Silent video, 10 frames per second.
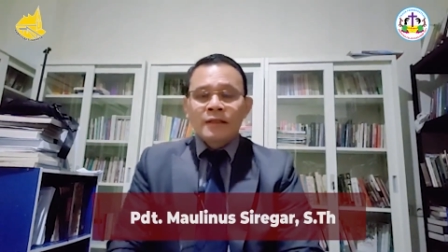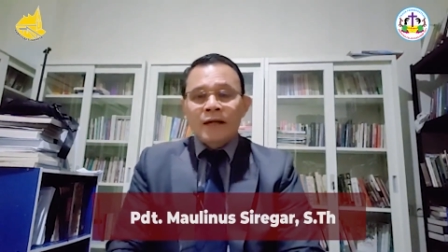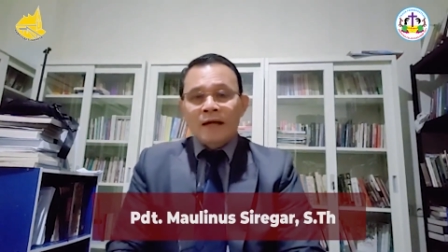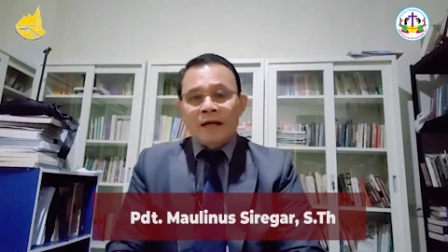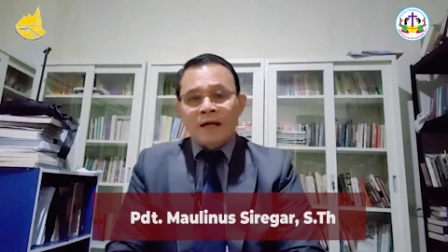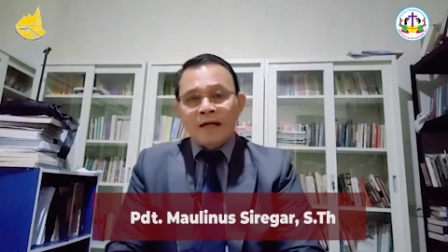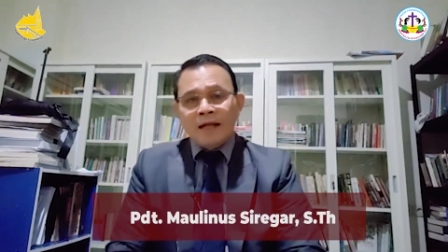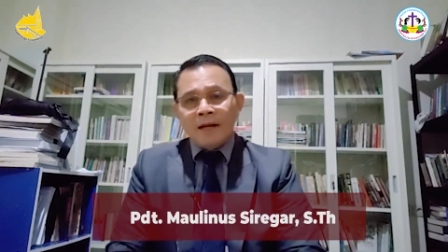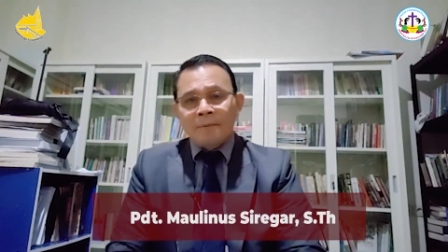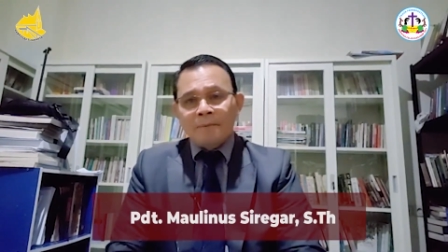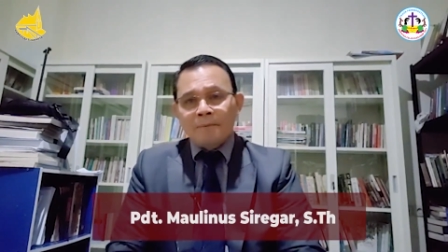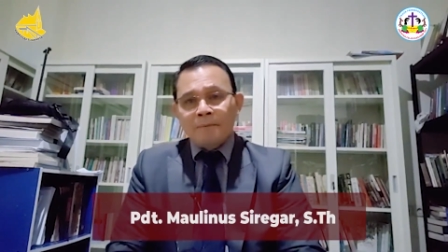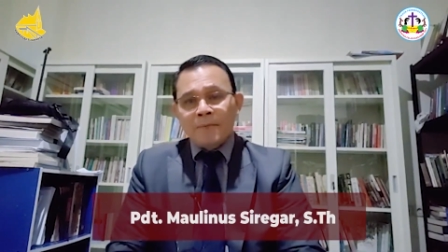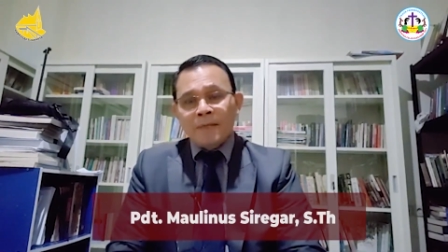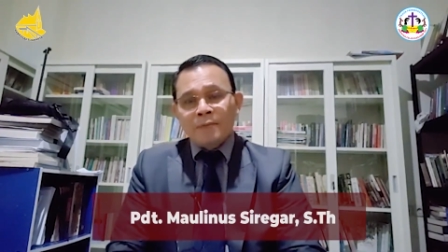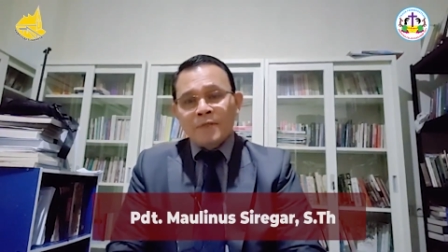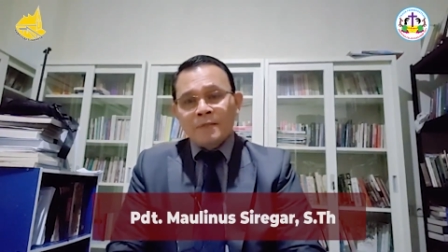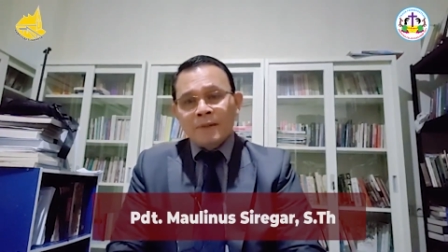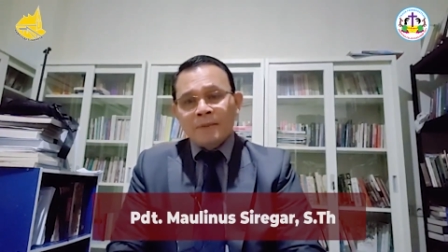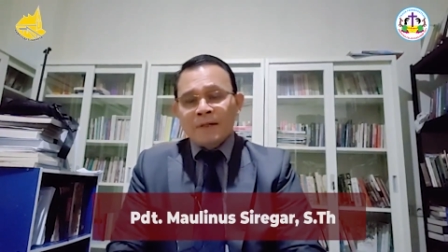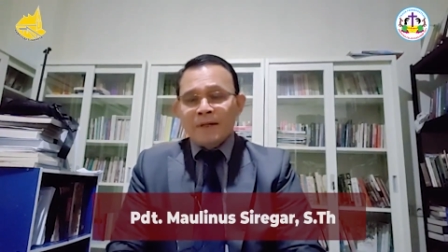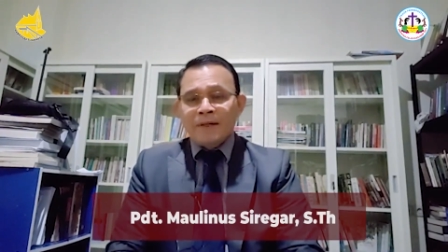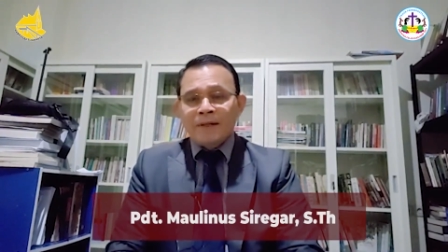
hal-hal gelap yang menyebabkan